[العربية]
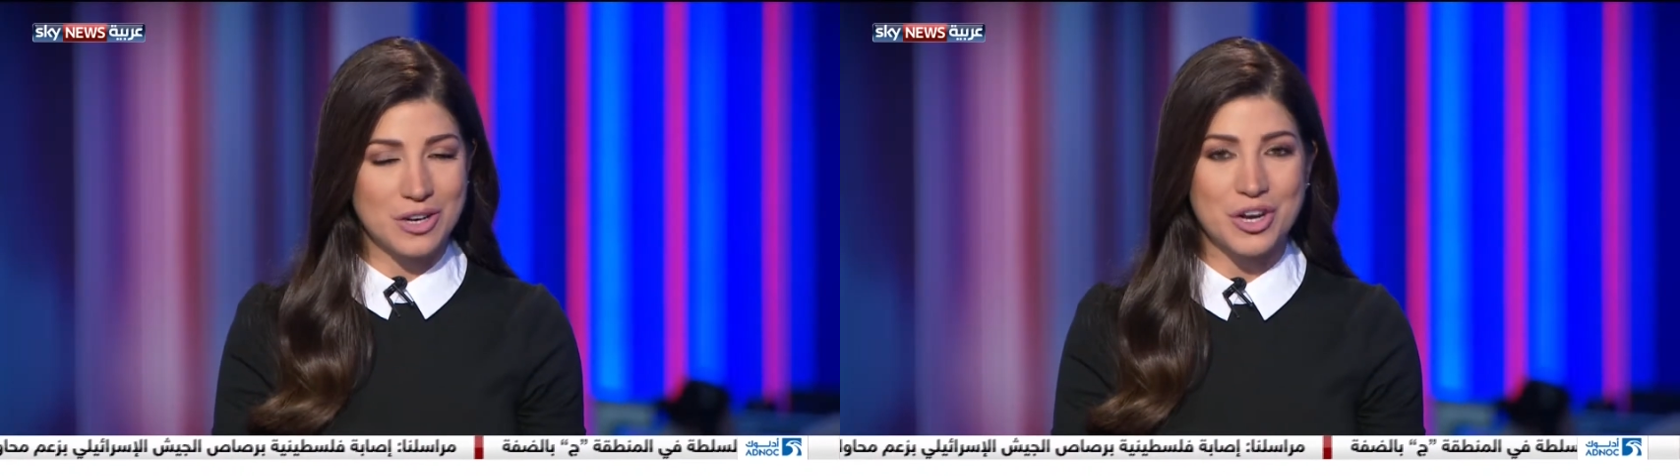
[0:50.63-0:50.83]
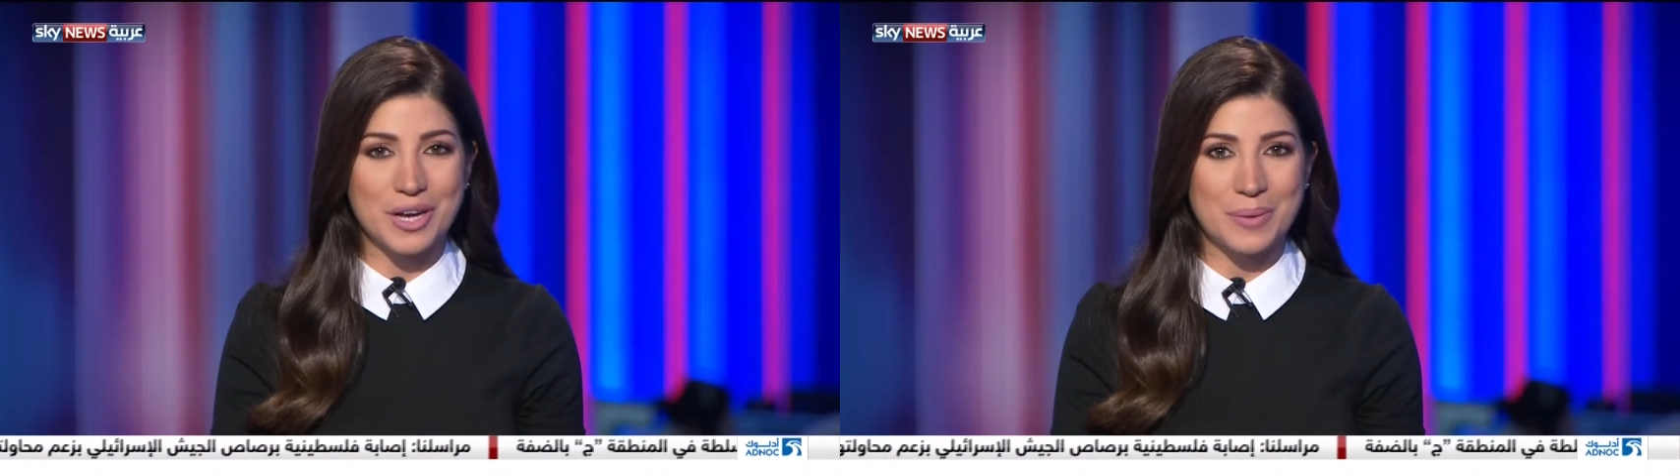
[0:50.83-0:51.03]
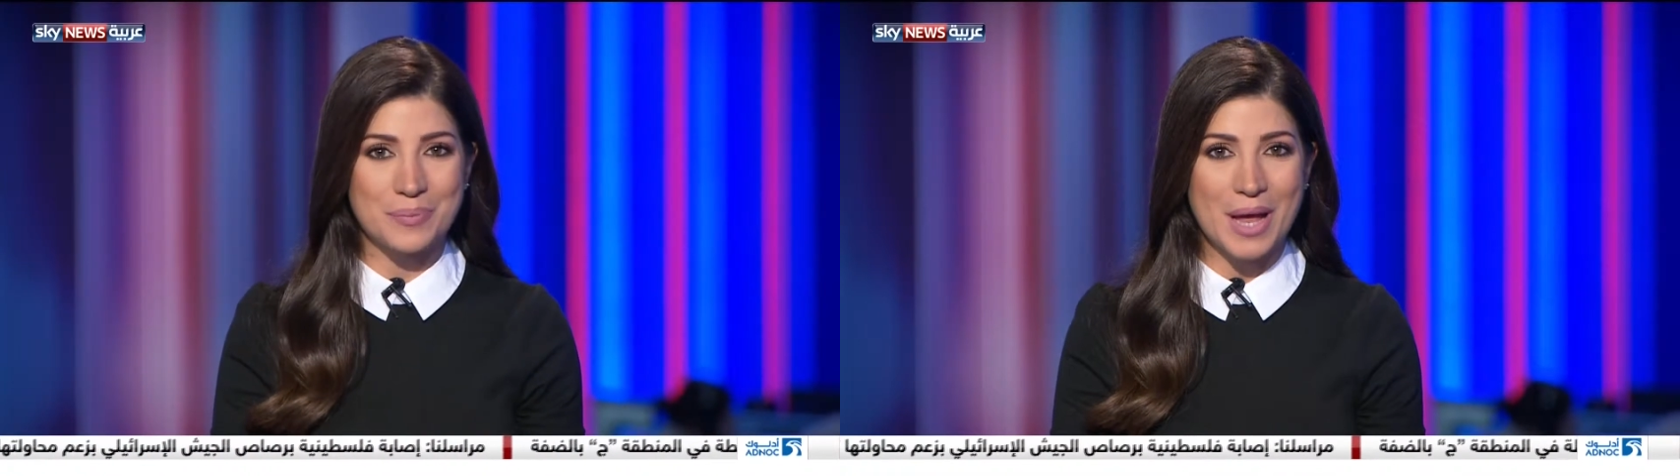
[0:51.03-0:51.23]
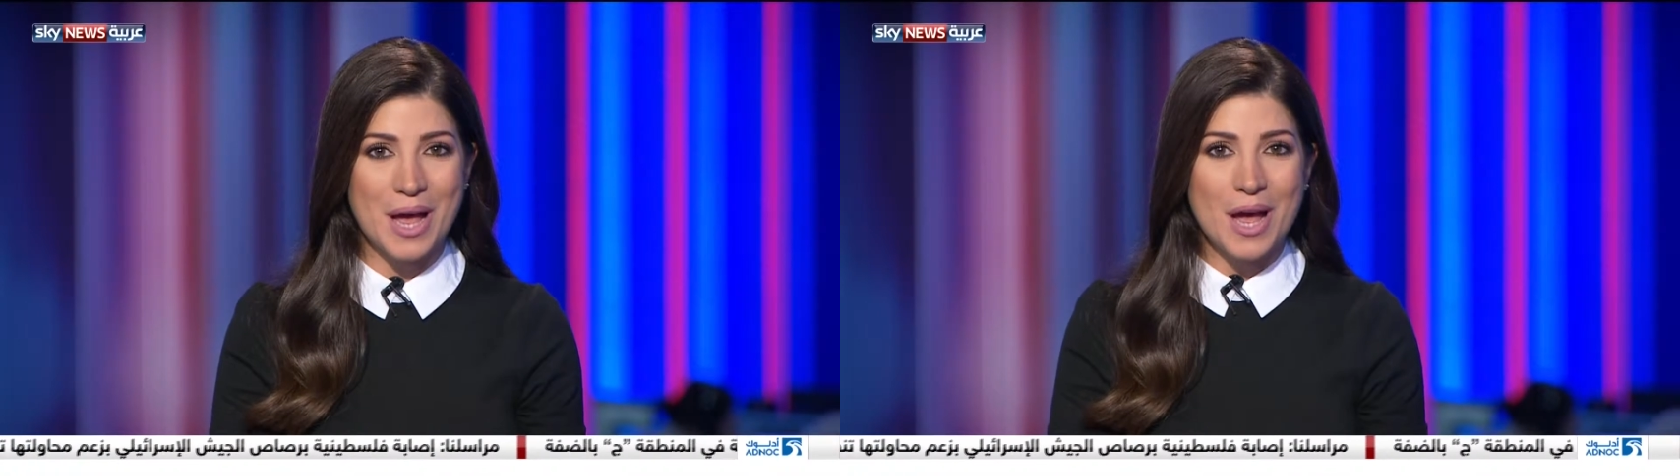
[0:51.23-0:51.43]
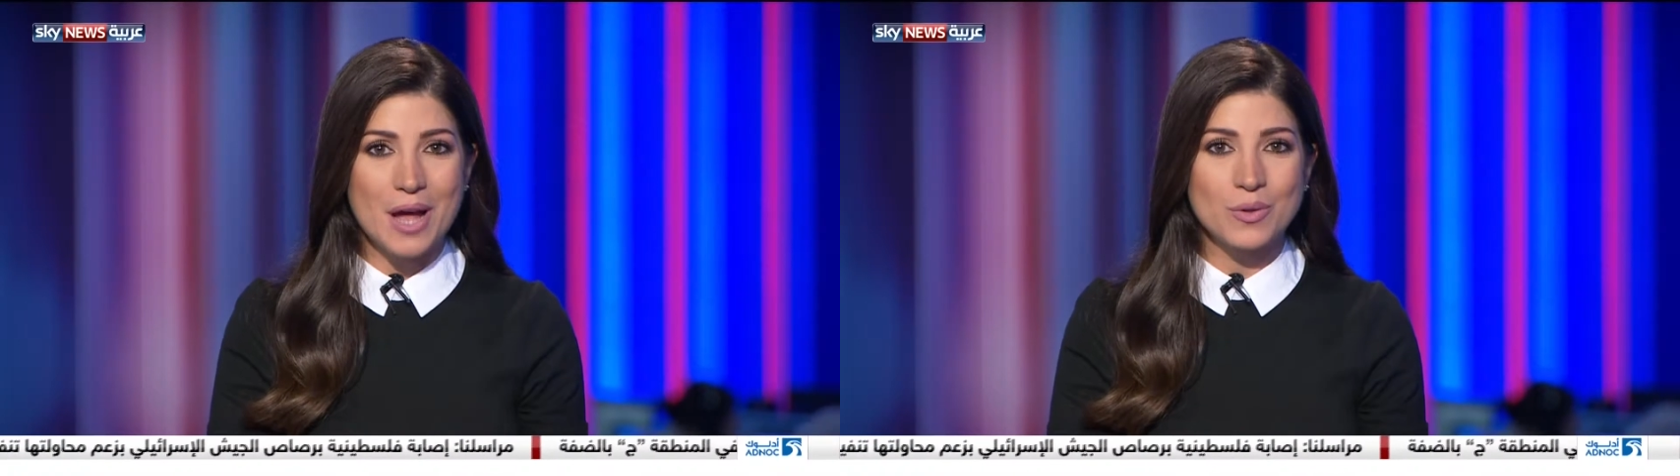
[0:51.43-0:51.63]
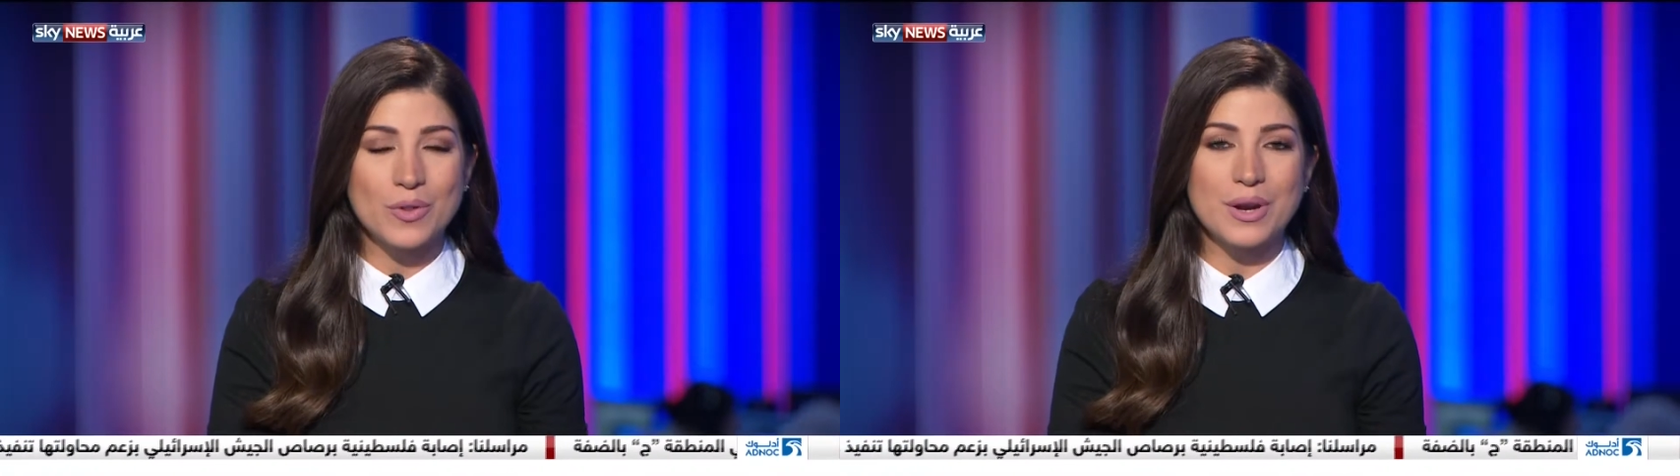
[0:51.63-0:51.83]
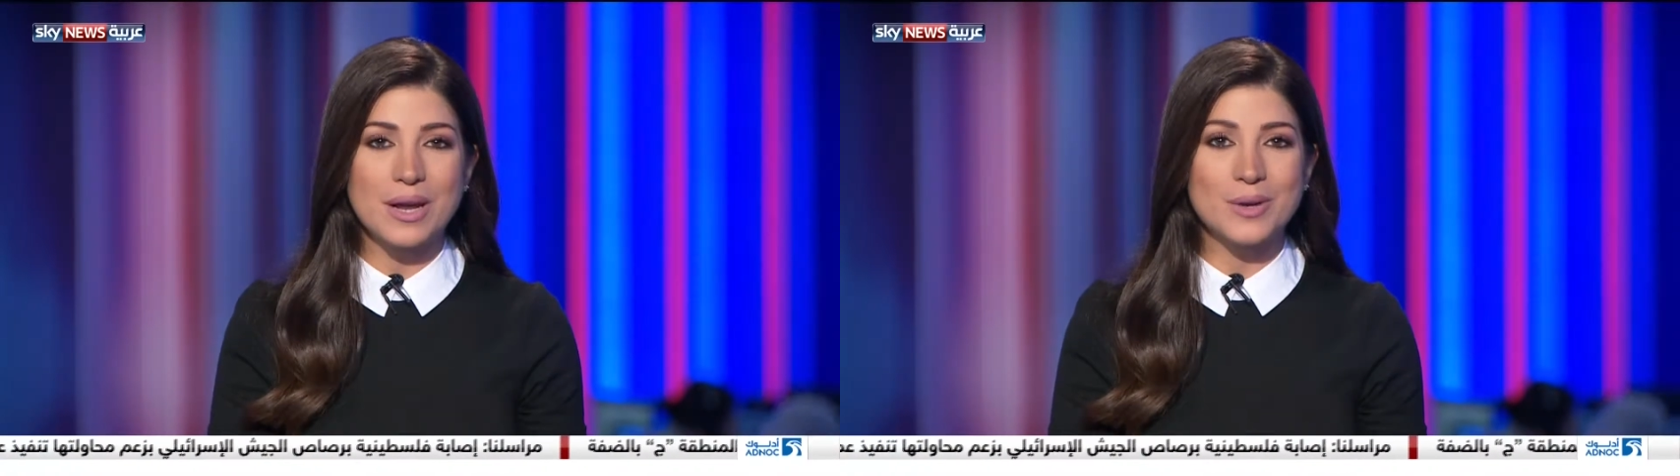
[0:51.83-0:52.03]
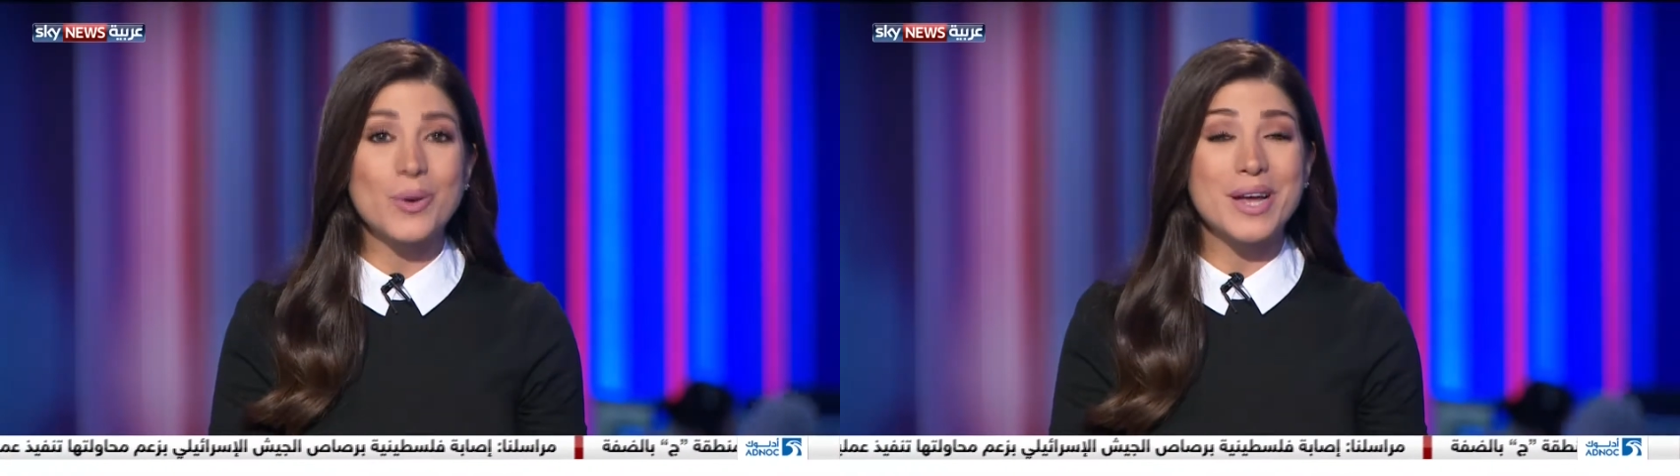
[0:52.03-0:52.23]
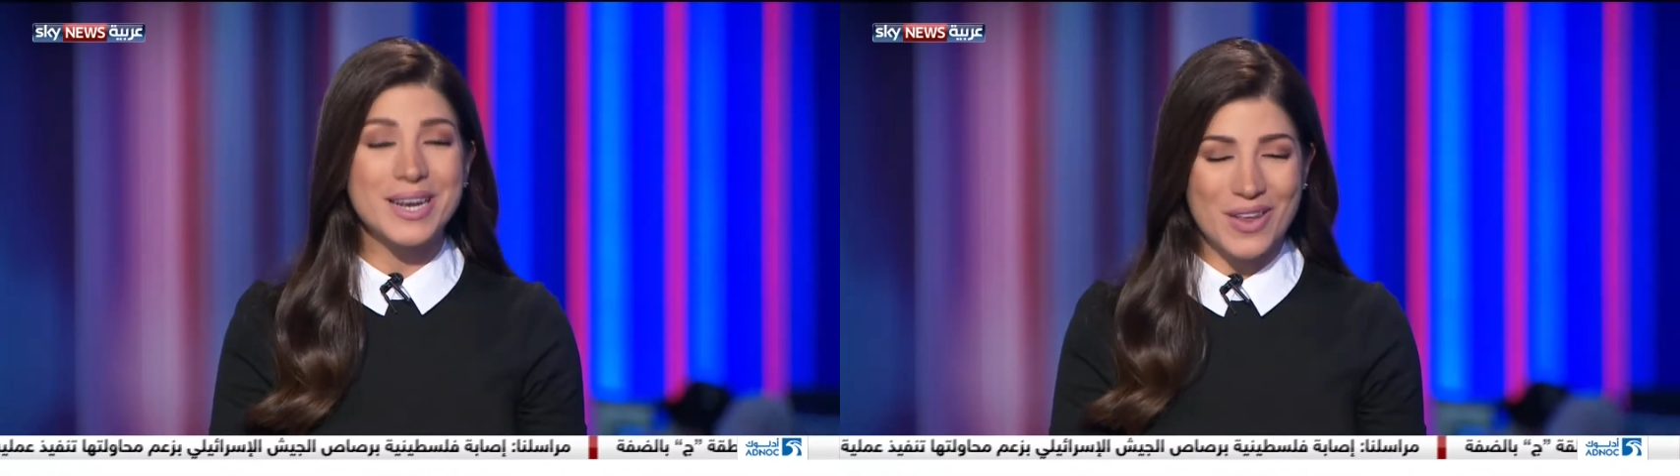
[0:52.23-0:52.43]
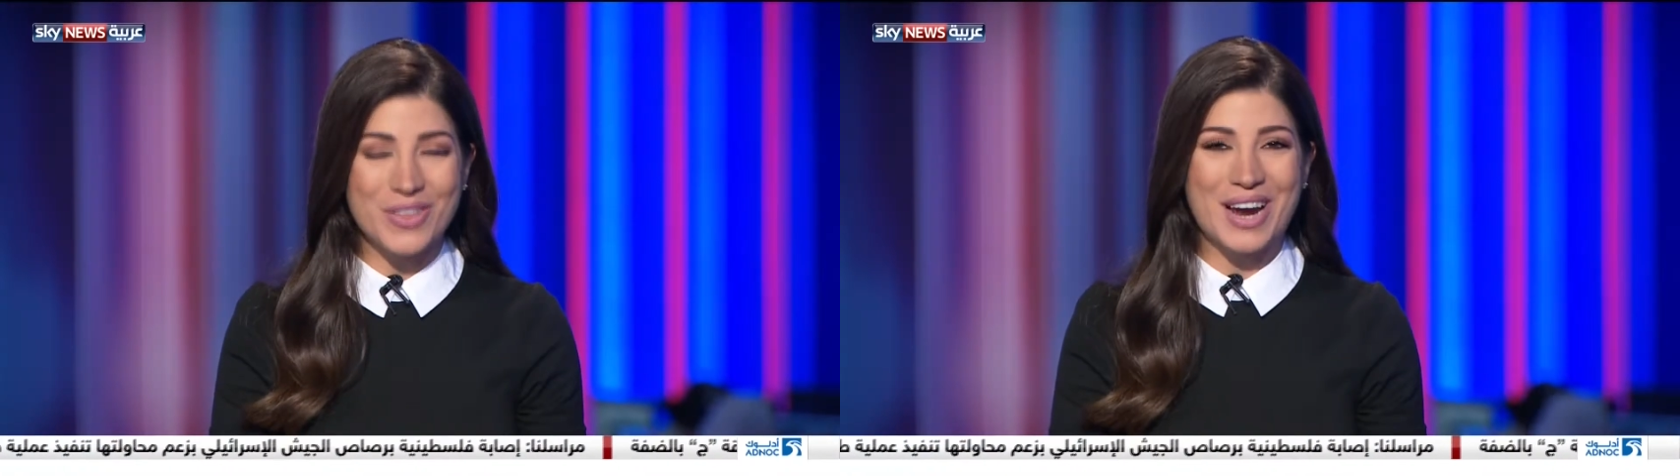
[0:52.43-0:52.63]
الجاري نلقي
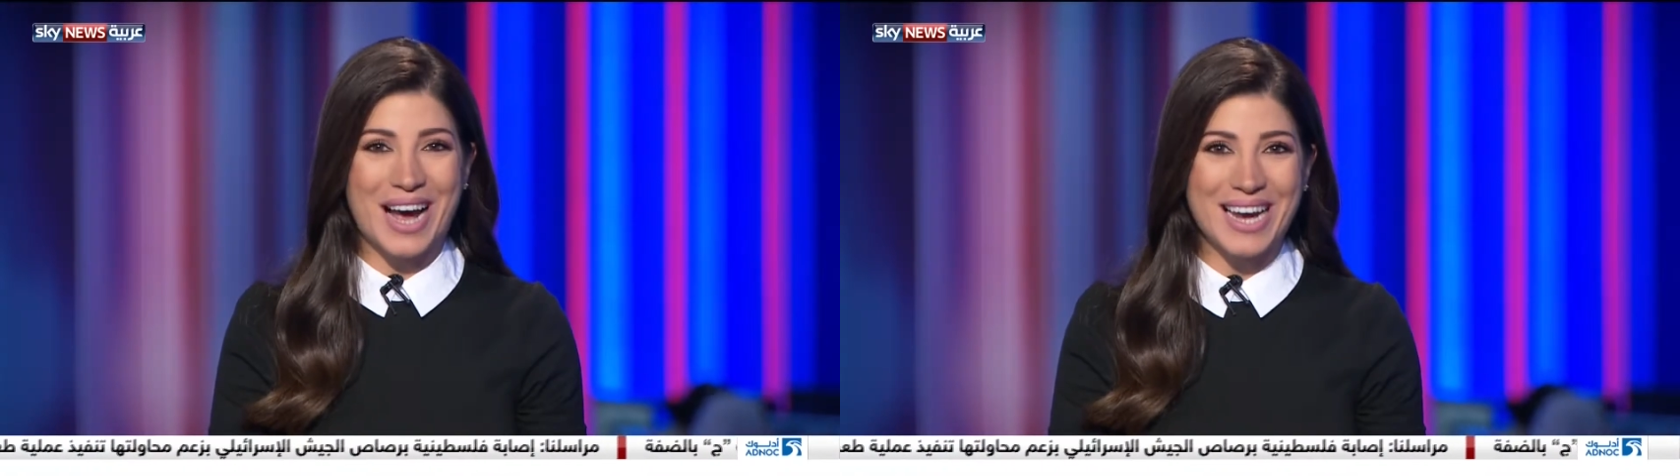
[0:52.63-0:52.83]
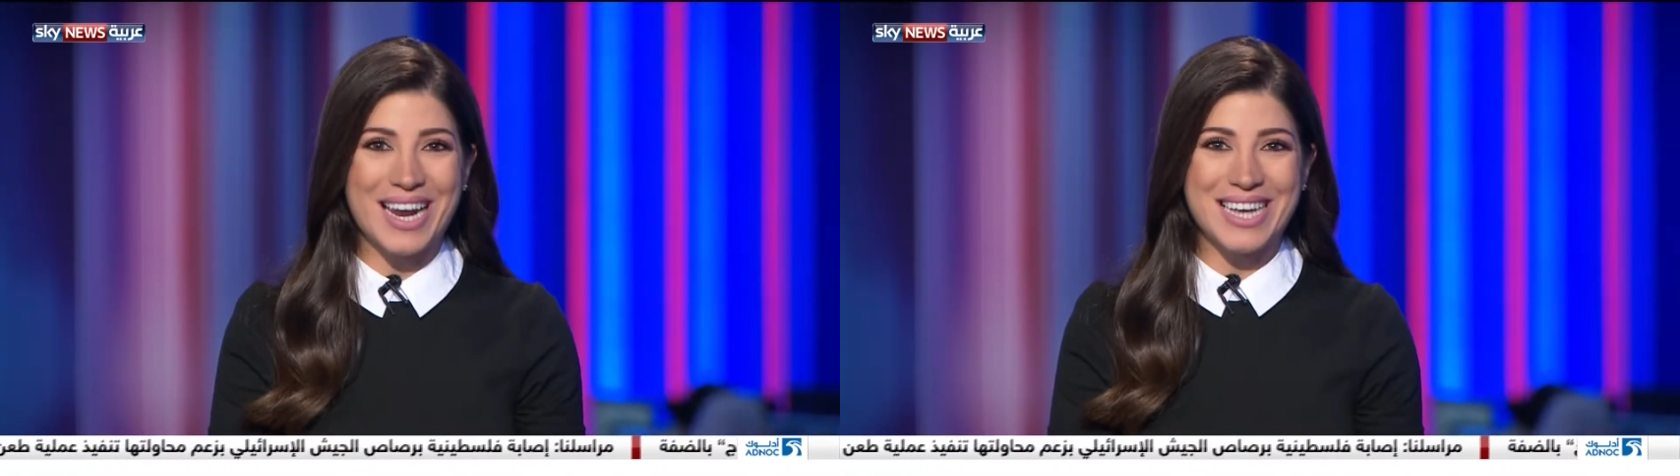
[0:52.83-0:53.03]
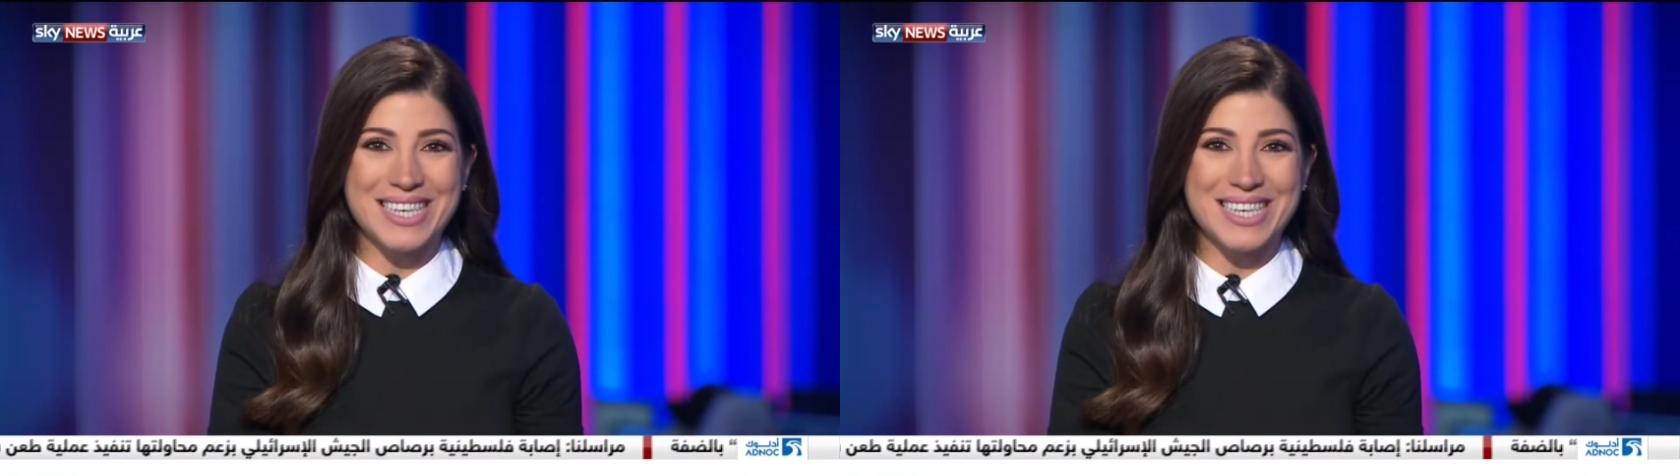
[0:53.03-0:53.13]
نظرة على